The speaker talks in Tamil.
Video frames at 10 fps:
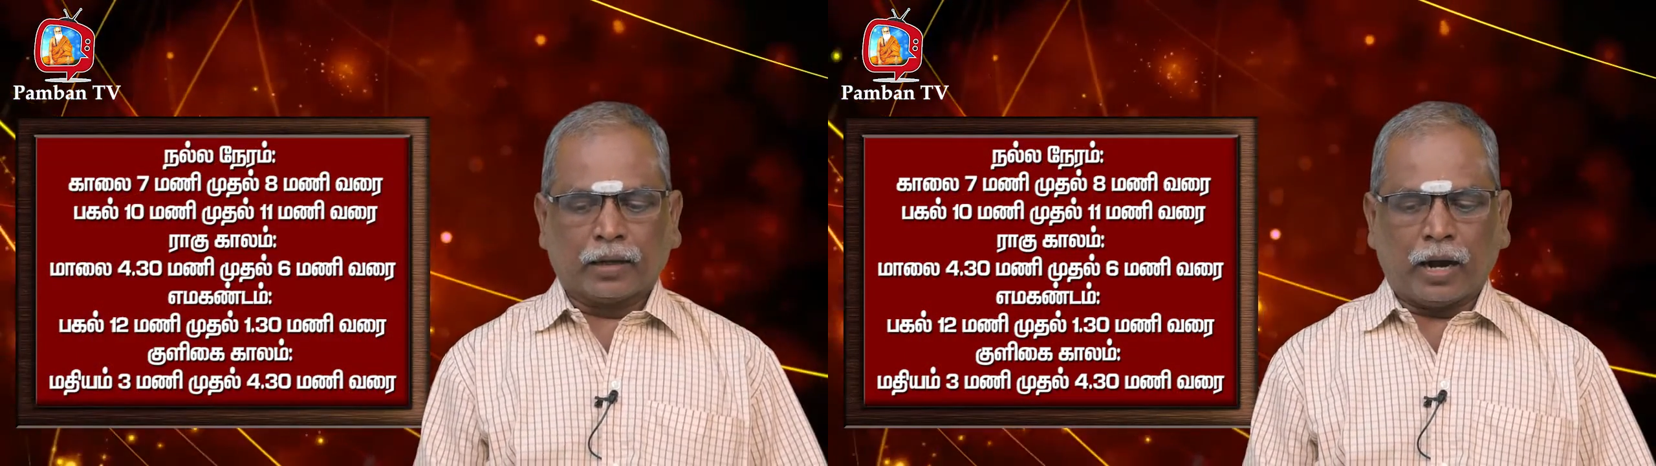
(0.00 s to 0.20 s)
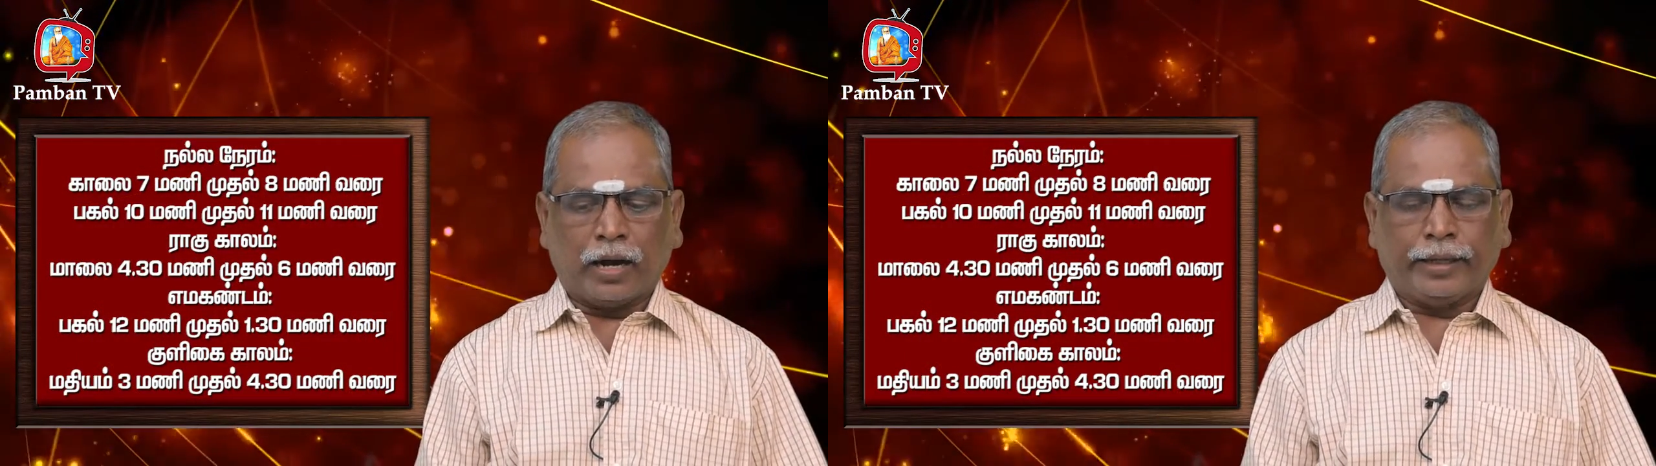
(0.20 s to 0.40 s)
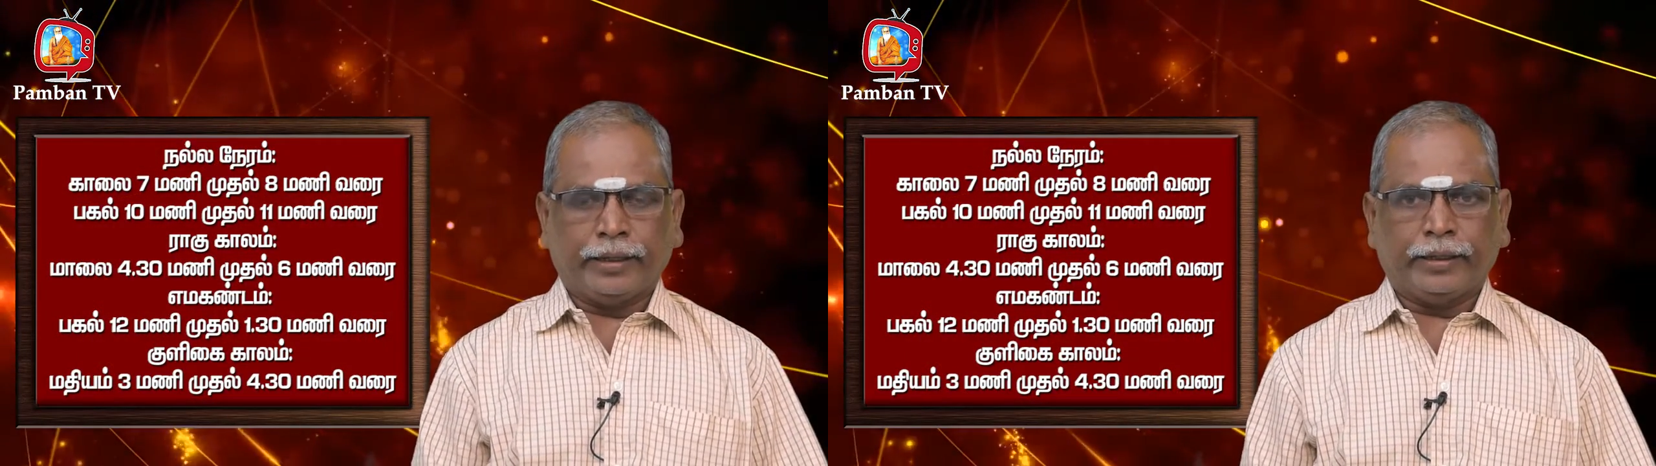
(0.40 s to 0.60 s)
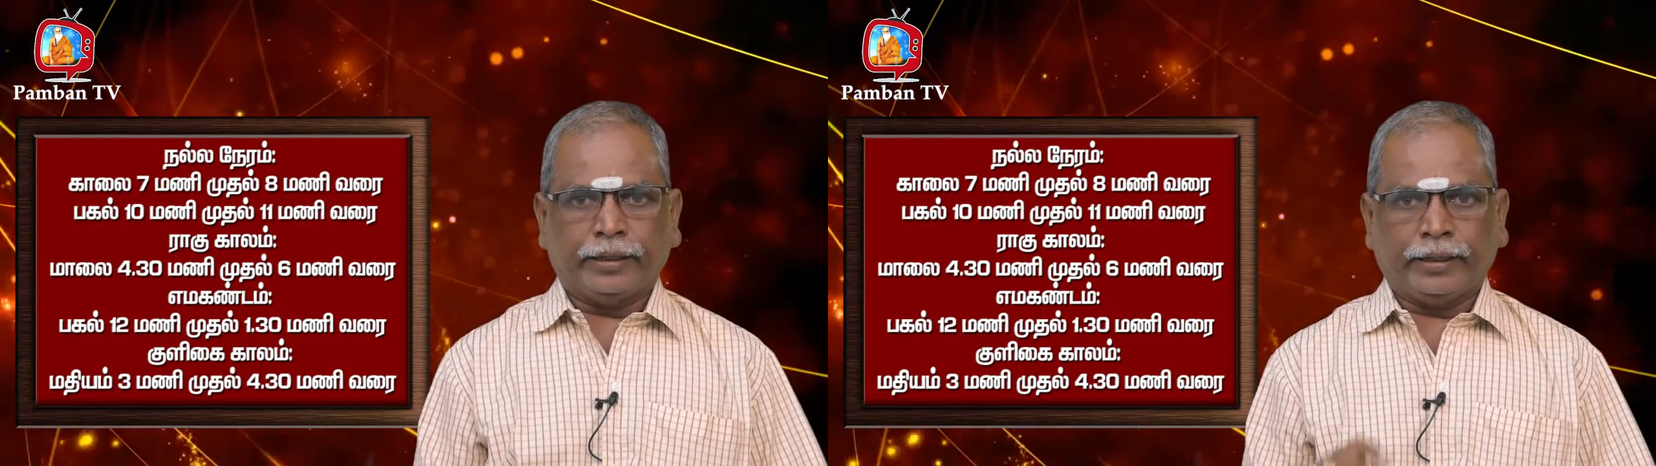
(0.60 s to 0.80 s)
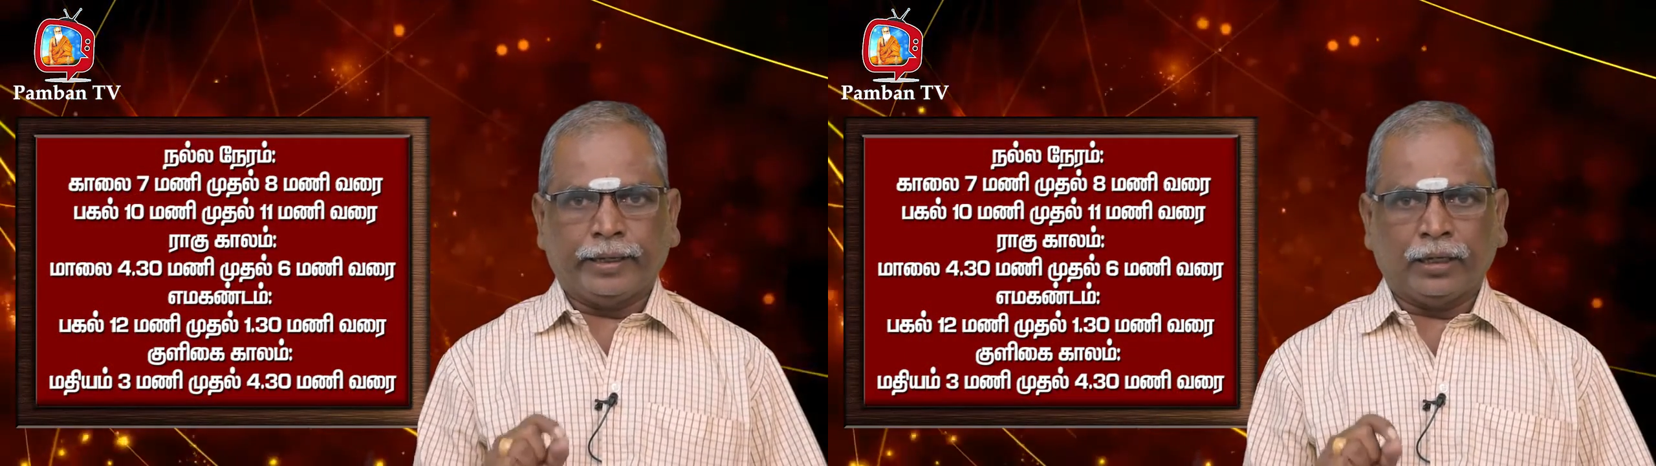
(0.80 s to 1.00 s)
காலை
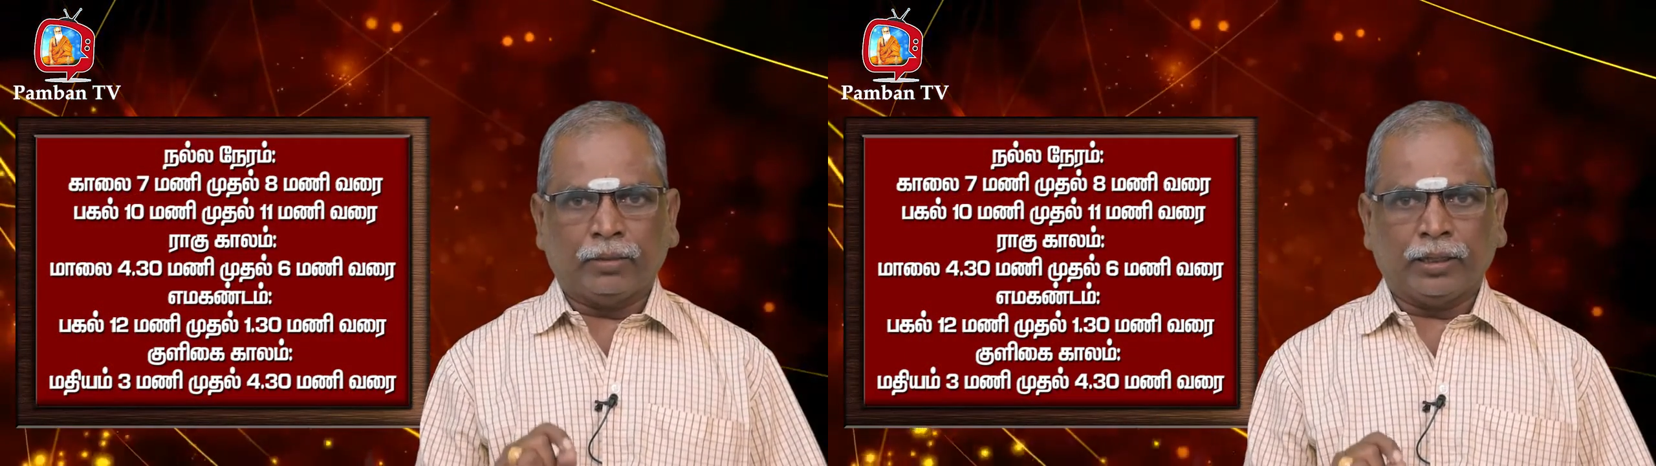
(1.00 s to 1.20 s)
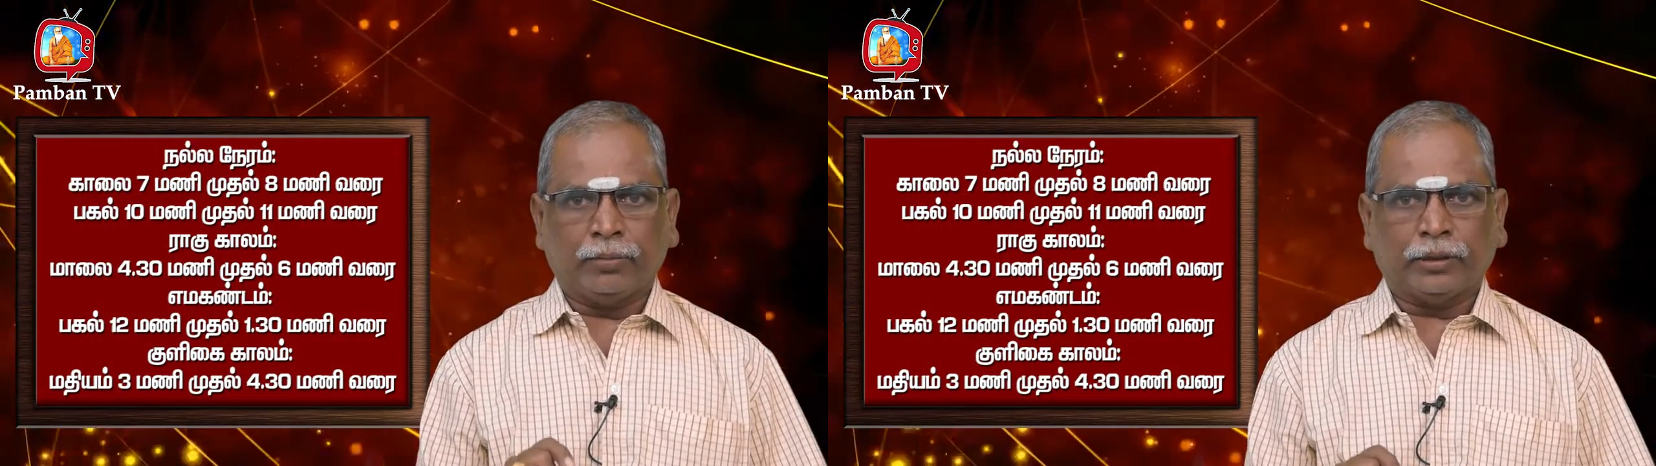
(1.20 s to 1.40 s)
ஏழு மணி